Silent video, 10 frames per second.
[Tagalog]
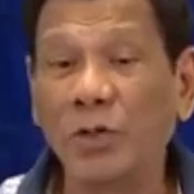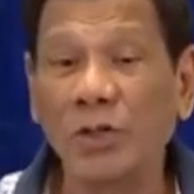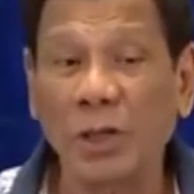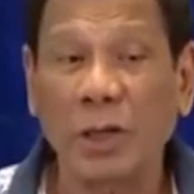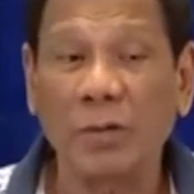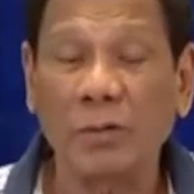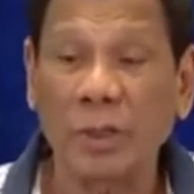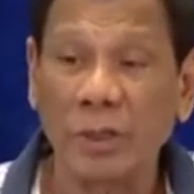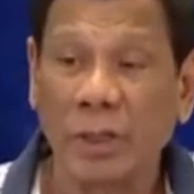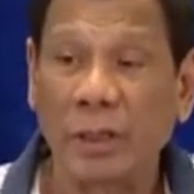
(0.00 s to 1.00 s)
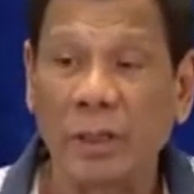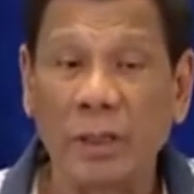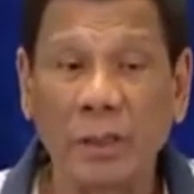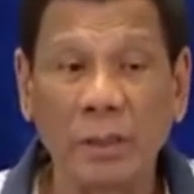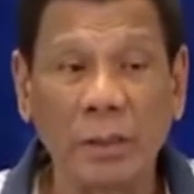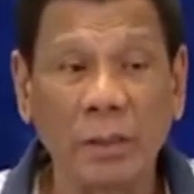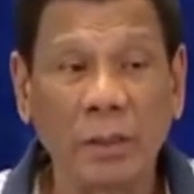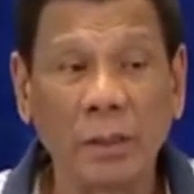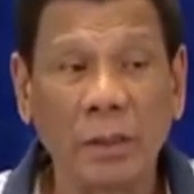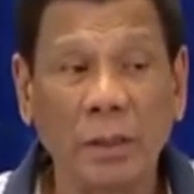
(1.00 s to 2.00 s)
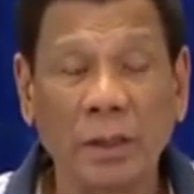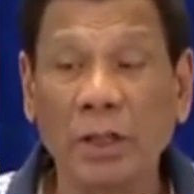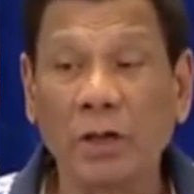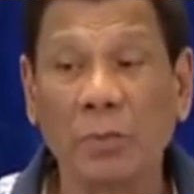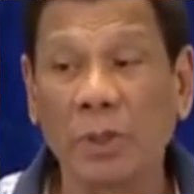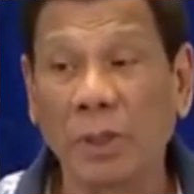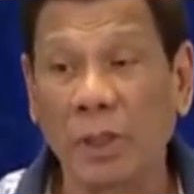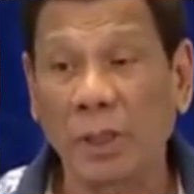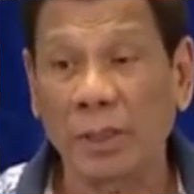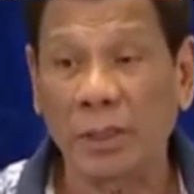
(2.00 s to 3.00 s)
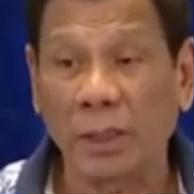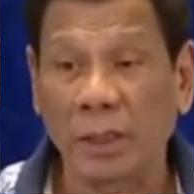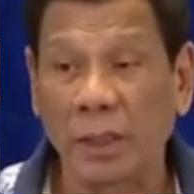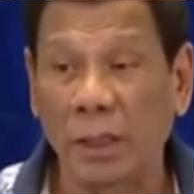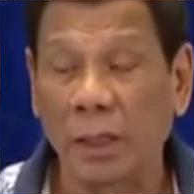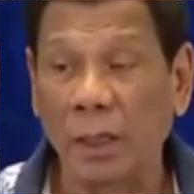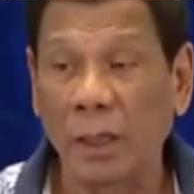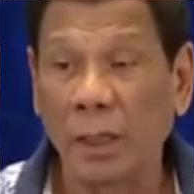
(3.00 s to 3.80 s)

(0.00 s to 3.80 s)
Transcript: siya kung nandyan, hindi ko man talaga siya kilala.